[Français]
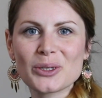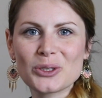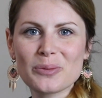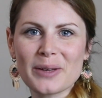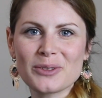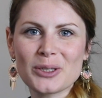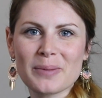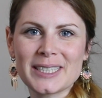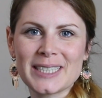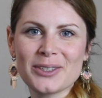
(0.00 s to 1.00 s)
Bonjour, bienvenue sur
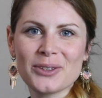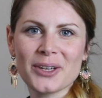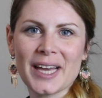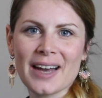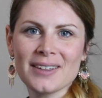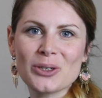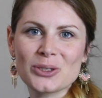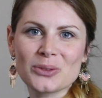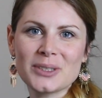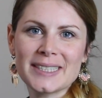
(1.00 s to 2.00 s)
ma chaîne de yoga.
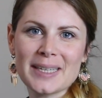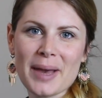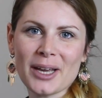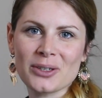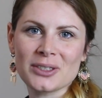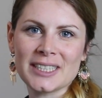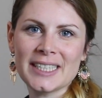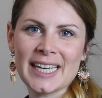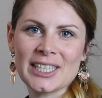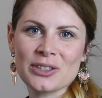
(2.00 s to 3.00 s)
Aujourd'hui c'est
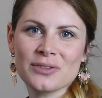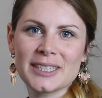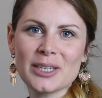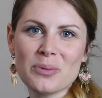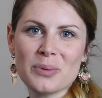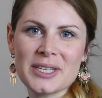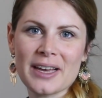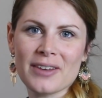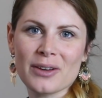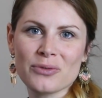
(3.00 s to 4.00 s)
mercredi et j'ai envie de décomposer
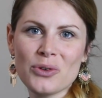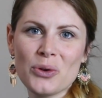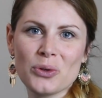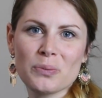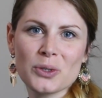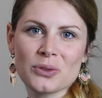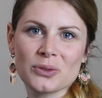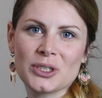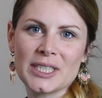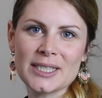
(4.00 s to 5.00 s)
avec vous une pose
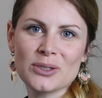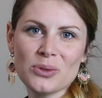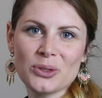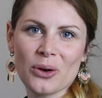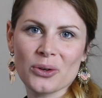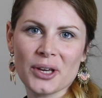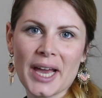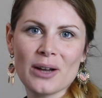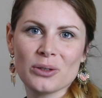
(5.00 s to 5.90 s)
qu'on utilise tout le temps en yoga,